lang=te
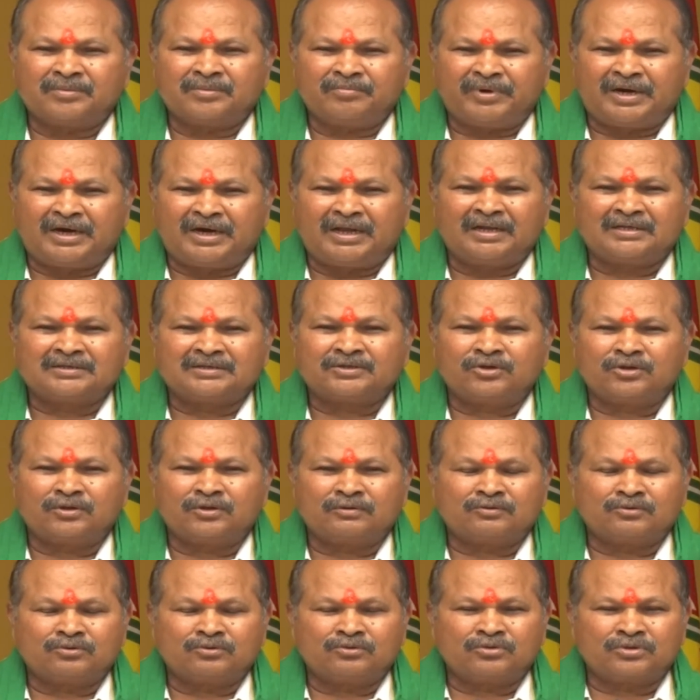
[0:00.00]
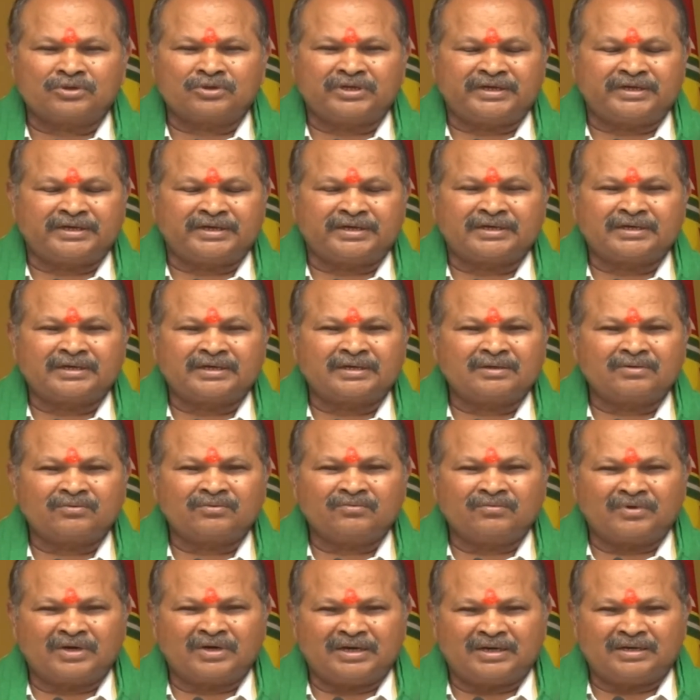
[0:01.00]
తన ప్యాలెస్లో కూర్చొని
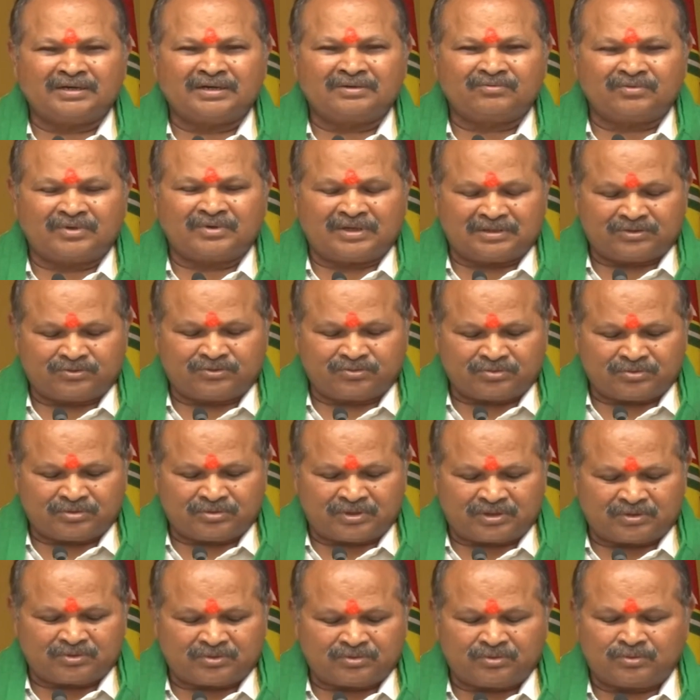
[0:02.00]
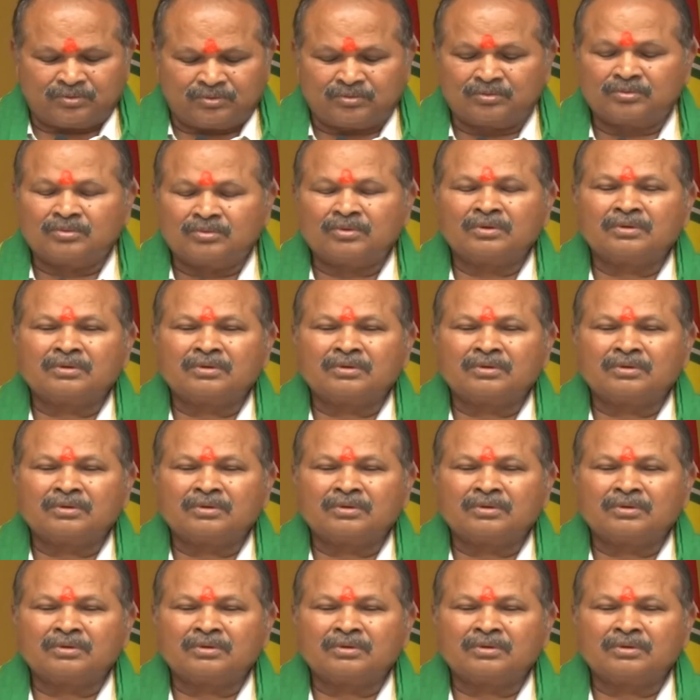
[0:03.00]
వయలిన్ వాయించుకున్నట్టు